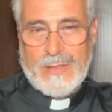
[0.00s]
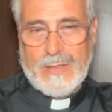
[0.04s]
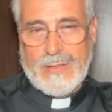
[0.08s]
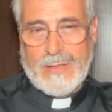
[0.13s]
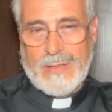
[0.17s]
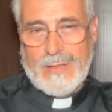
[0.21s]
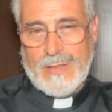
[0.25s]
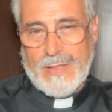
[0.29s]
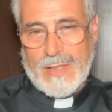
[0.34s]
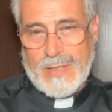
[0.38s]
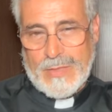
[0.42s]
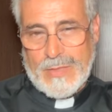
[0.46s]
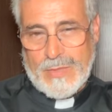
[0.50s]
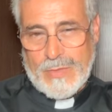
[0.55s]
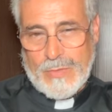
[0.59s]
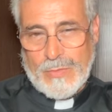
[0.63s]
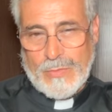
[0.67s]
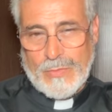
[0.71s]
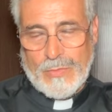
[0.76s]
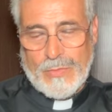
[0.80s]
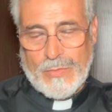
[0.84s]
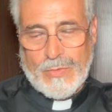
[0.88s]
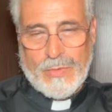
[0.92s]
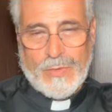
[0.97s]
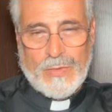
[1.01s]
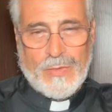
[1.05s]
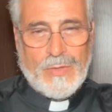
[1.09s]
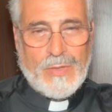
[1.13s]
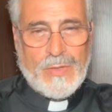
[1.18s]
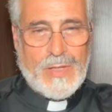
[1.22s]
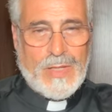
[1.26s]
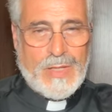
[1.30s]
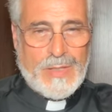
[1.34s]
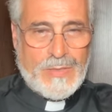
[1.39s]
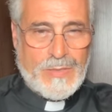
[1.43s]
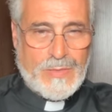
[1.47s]
nascondono
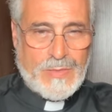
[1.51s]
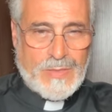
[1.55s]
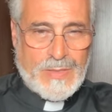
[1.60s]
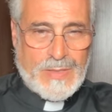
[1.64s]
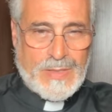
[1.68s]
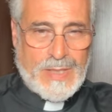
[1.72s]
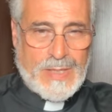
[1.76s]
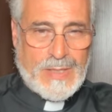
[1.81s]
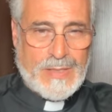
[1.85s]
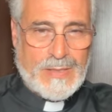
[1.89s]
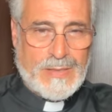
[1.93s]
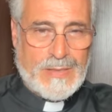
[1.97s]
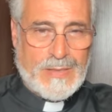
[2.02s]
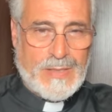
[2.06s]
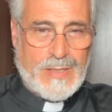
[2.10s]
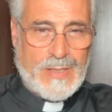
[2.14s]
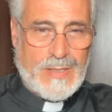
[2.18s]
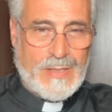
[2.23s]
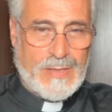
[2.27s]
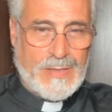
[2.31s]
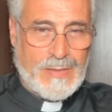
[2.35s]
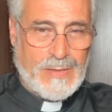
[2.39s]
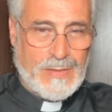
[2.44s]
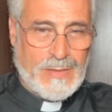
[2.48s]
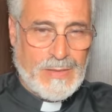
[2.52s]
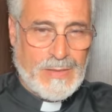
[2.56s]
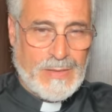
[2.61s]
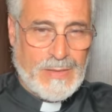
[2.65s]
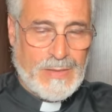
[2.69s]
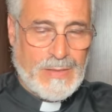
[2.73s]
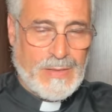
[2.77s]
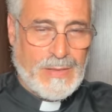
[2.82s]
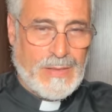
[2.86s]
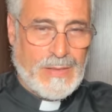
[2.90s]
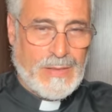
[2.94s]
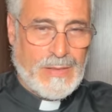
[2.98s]
la sostanza
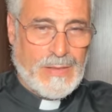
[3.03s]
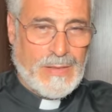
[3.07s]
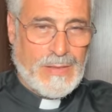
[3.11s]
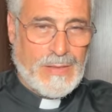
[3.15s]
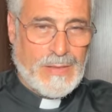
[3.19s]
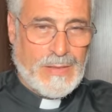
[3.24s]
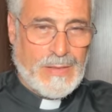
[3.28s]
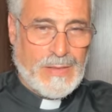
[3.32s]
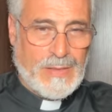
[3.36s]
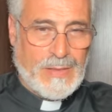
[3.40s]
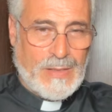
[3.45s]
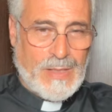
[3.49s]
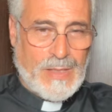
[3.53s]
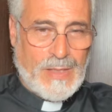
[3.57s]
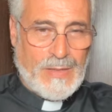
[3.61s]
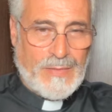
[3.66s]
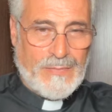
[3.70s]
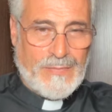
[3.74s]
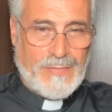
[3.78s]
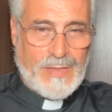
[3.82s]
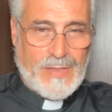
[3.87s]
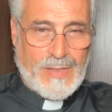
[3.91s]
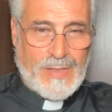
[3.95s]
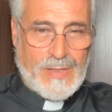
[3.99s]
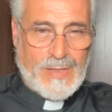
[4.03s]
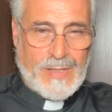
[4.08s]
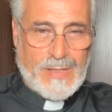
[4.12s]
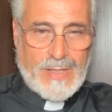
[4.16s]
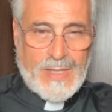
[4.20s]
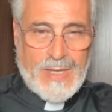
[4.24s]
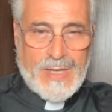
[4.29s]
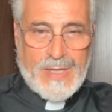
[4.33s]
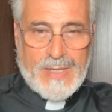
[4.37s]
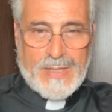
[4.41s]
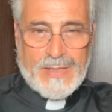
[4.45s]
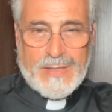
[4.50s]
della vera
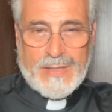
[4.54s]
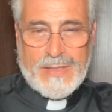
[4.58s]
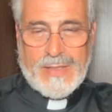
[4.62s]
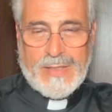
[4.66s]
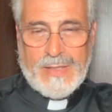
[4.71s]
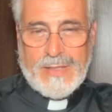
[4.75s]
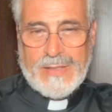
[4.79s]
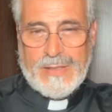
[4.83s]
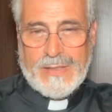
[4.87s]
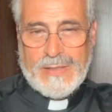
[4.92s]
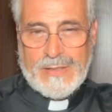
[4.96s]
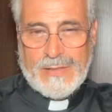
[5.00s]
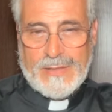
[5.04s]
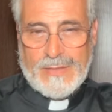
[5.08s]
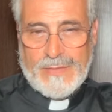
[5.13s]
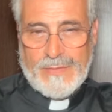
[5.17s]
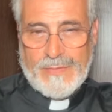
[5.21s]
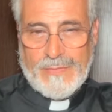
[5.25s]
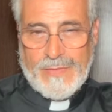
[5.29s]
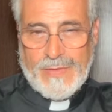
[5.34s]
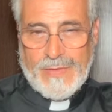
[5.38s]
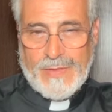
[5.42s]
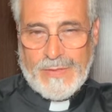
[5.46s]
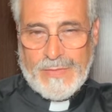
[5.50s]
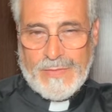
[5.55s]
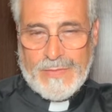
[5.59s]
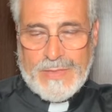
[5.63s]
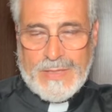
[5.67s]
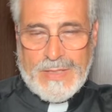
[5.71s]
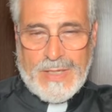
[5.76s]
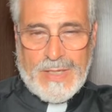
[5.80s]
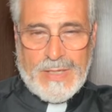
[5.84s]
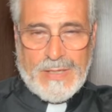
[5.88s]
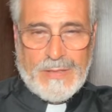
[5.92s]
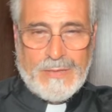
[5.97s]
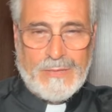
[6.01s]
carne, il vero
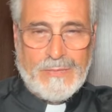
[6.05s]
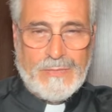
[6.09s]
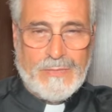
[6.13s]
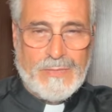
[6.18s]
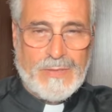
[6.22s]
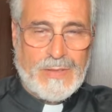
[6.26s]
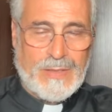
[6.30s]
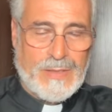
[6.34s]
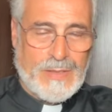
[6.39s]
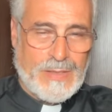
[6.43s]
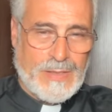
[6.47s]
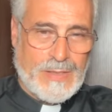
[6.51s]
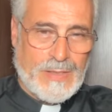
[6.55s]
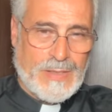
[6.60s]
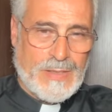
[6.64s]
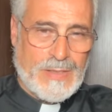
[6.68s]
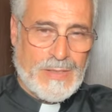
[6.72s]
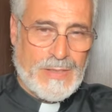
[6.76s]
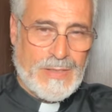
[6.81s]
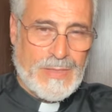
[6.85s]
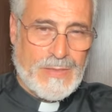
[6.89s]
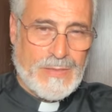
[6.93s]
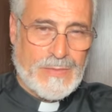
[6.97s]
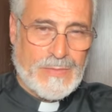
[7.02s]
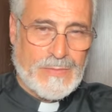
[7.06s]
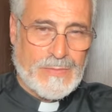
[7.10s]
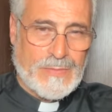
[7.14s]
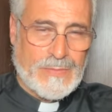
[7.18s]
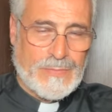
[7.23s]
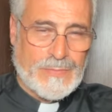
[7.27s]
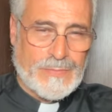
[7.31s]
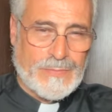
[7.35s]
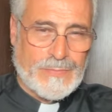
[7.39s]
sangue di Cristo.